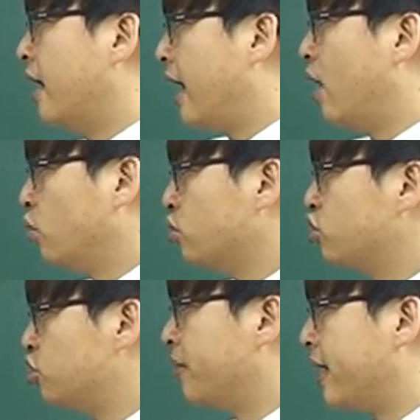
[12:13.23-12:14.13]
하우로
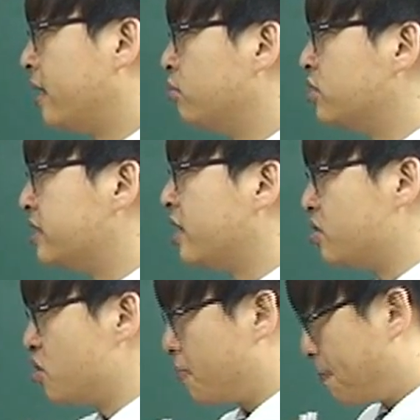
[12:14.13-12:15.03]
출발하는
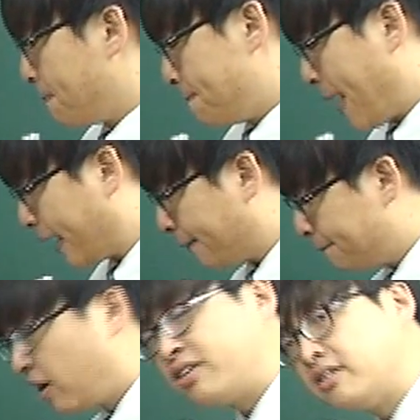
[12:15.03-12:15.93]
문장은요.
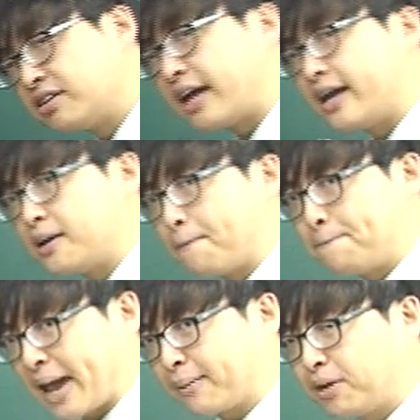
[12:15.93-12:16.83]
100%다.
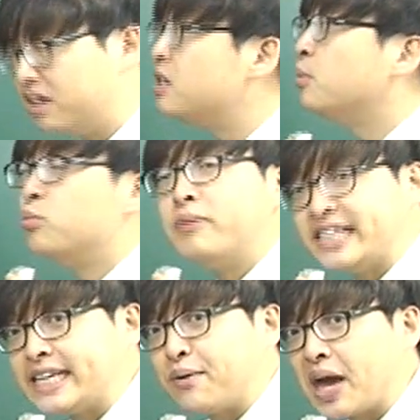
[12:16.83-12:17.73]
이건 100%
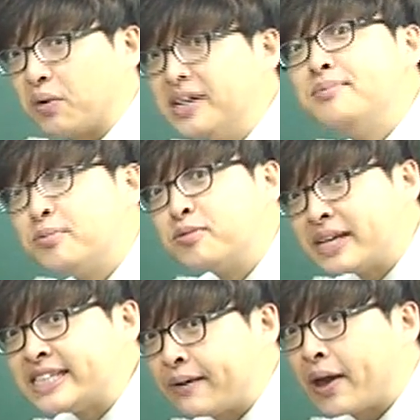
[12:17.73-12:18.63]
의문문만 제외하고
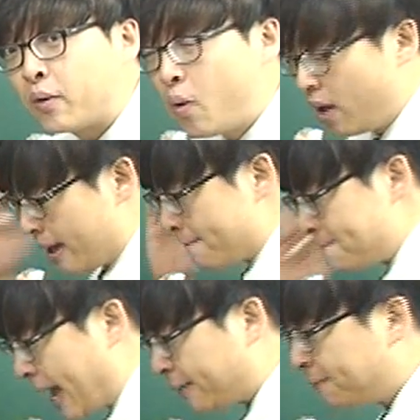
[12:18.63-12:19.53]
의문문만 제외하고
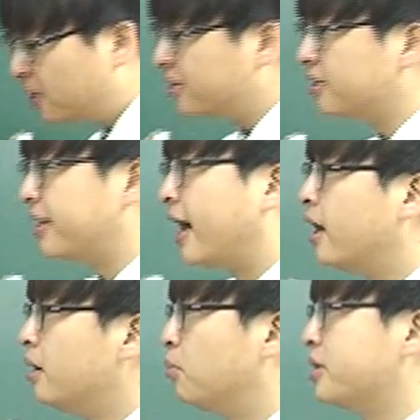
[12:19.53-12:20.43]
100%야.
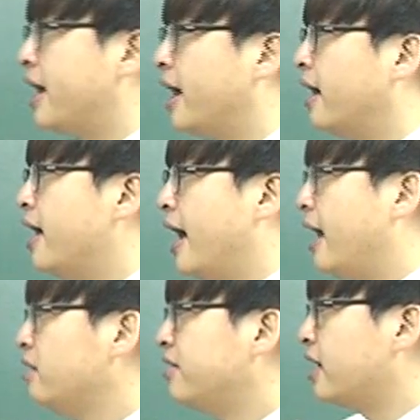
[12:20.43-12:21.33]
뭐냐?
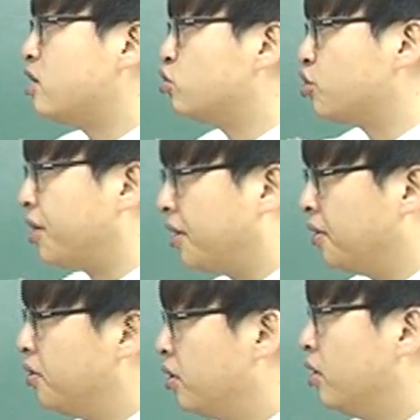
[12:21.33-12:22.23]
항상 이 구조예요.
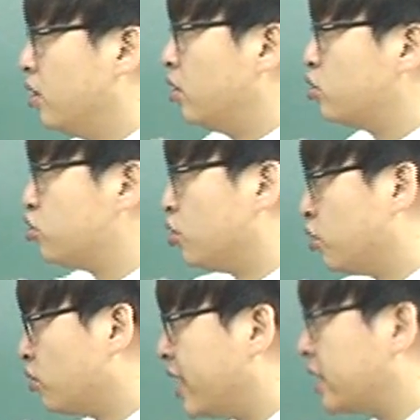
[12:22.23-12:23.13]

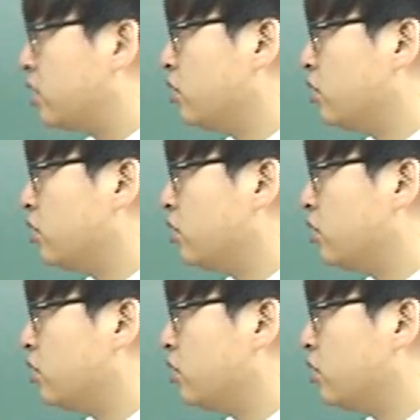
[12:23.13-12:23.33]
주어 동사